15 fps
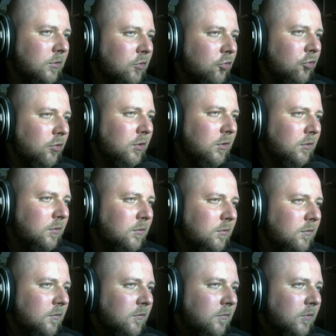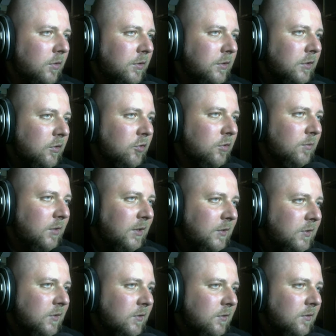тут ничего. Вроде не
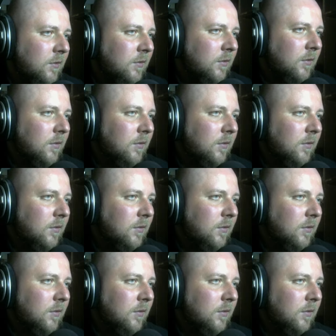нажимается.